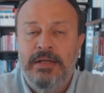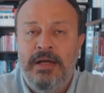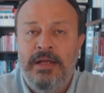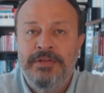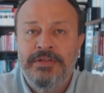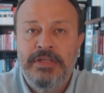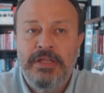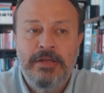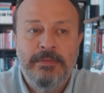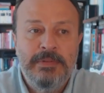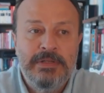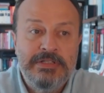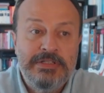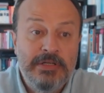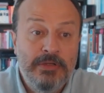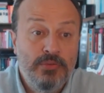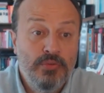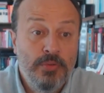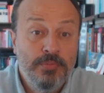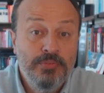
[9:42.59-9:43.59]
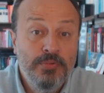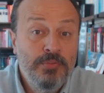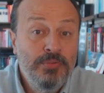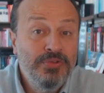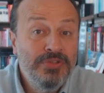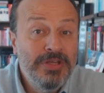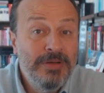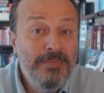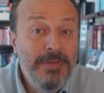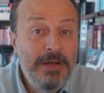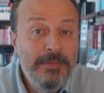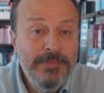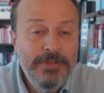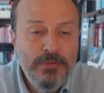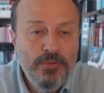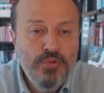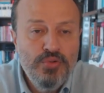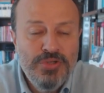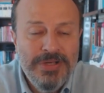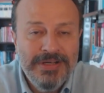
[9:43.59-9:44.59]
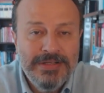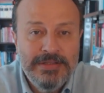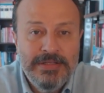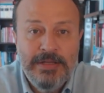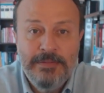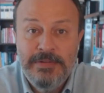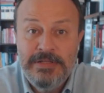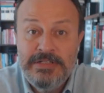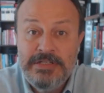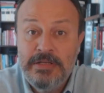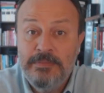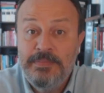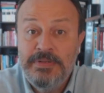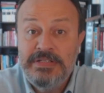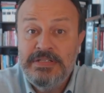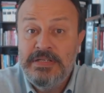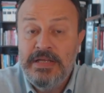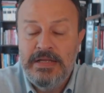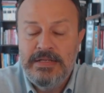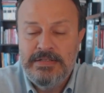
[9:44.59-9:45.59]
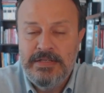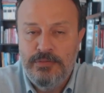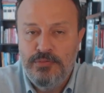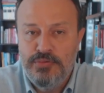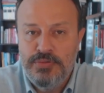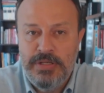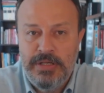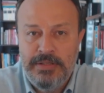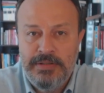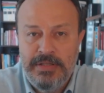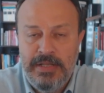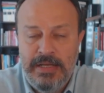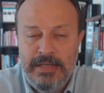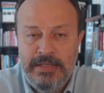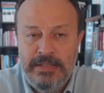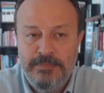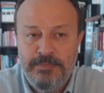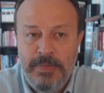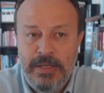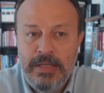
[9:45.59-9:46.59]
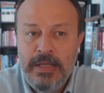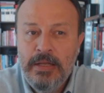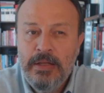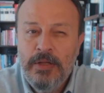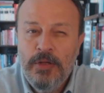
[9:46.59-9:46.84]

anlayabilecek, toplumun tamamını kucaklayabilecek bir siyaset üzerinden gitmek.